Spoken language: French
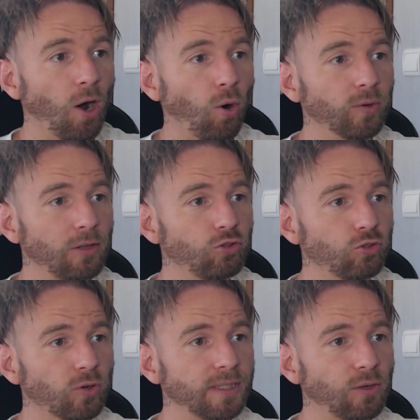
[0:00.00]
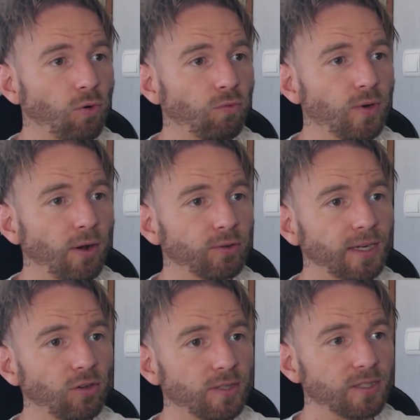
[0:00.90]
On a toujours dit qu'on voulait entrer
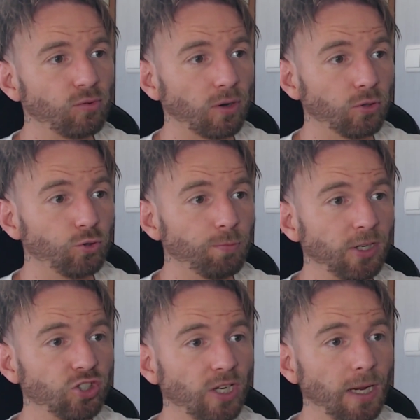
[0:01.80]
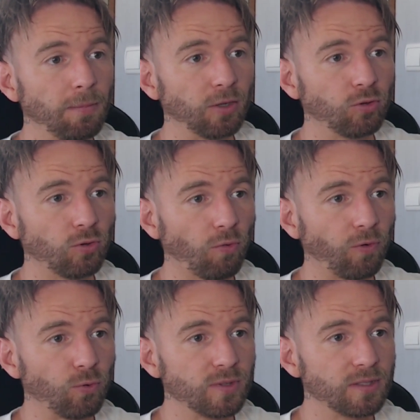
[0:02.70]
dans l'histoire euh, du PSG et maintenant on fait
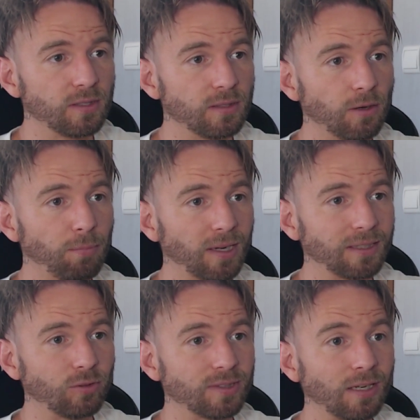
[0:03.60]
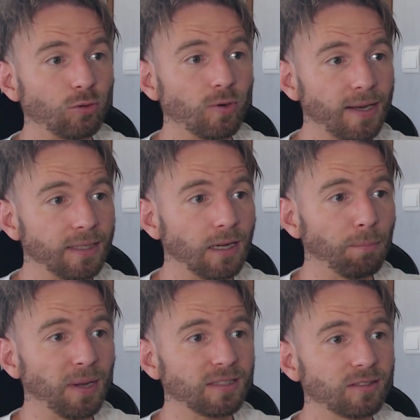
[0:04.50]
aussi euh, partie de celle de la Ligue 1.
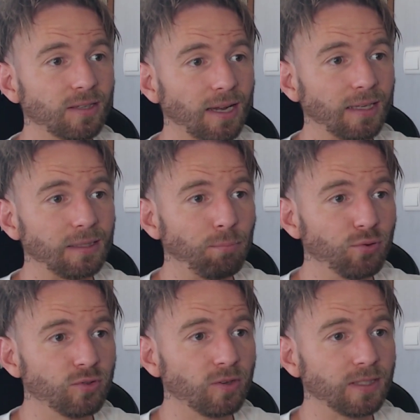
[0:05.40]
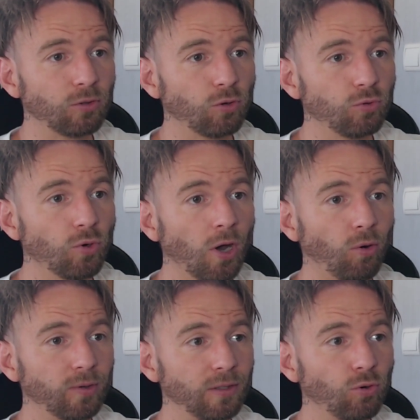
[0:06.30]
Personne n'a gagné plus de titres que nous.
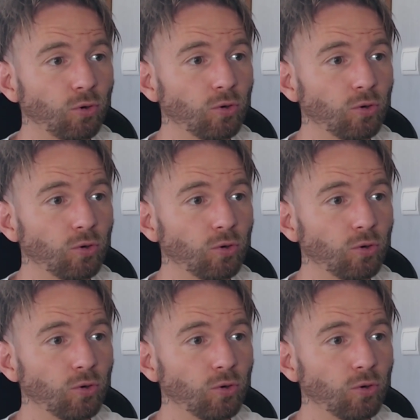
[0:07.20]
On est heureux